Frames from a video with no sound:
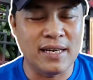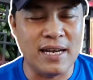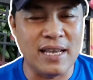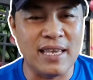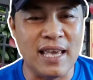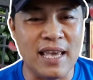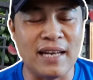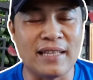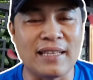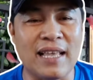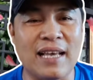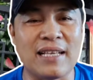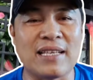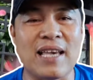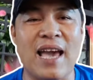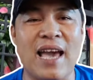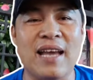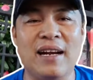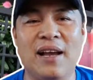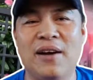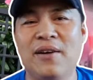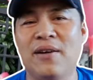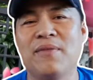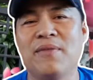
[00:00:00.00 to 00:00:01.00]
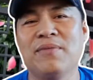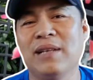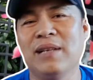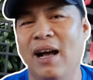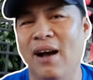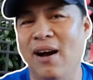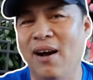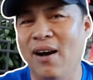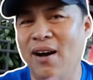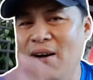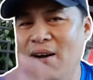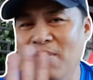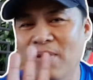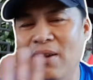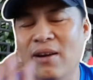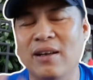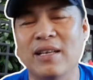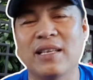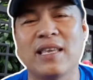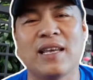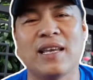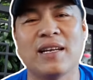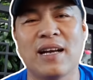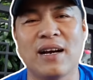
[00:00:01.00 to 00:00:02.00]
để giành tài sản đâu không có không có
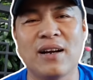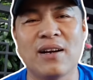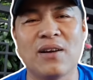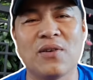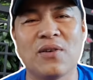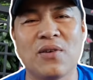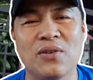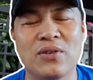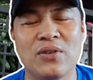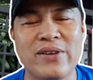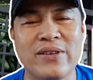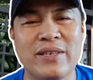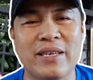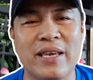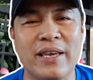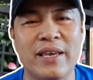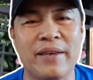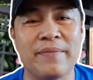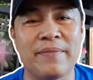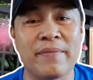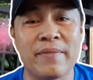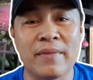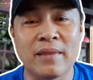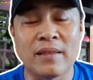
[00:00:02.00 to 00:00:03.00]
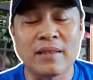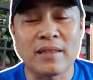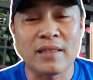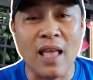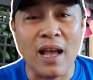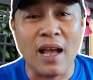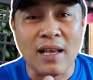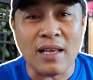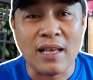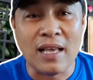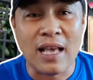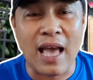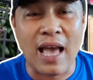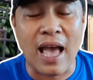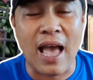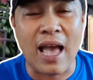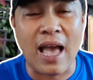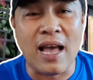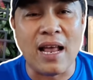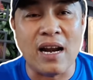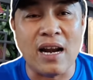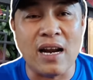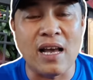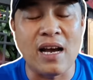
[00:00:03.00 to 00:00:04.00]
cái chuyện đó đâu cô chú anh chị tất
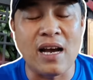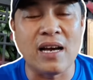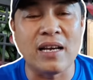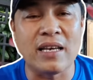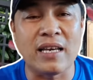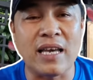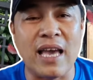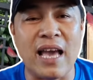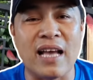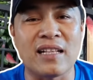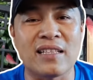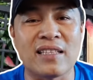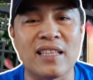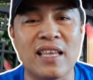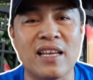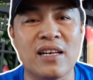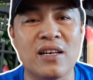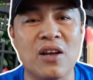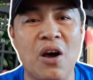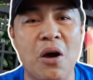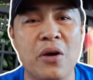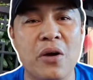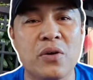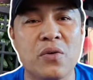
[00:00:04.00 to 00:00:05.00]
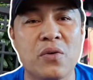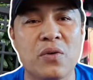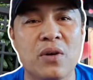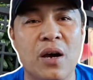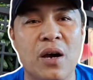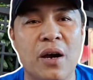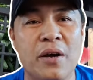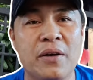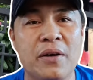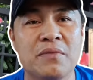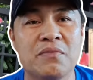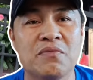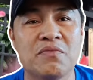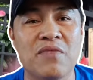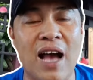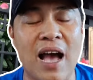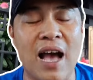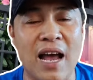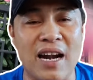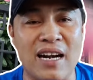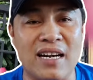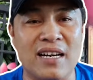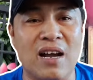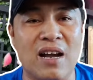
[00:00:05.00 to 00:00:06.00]
cả lời ăn tiếng nói của nó
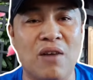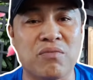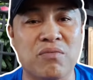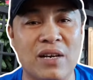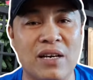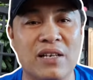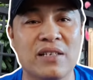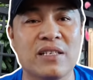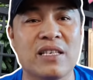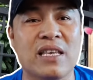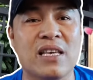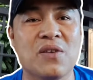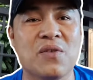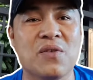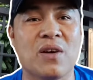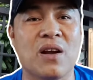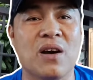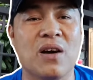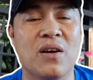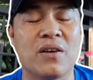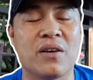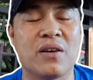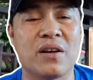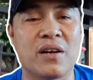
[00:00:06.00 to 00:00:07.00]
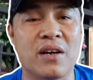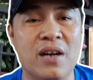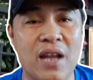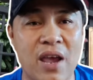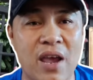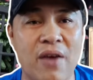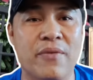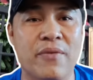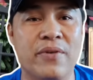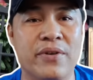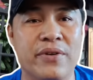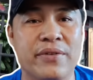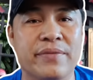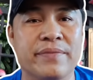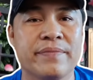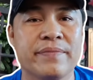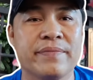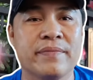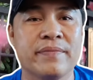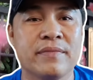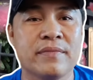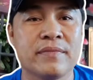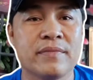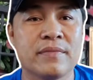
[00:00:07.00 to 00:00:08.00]
và hành động cử chỉ của nó đều được
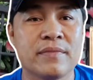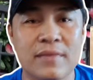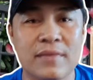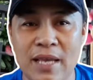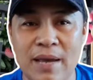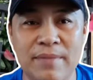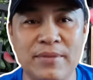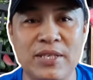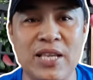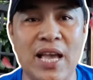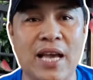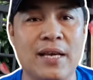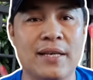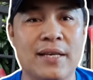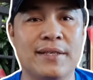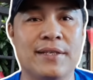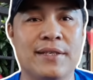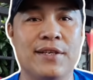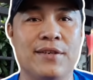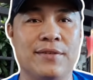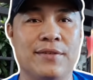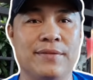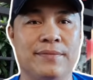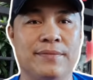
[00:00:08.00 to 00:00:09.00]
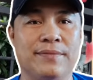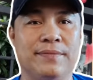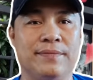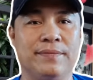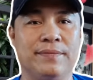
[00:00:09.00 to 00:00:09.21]
giám sát hết trơn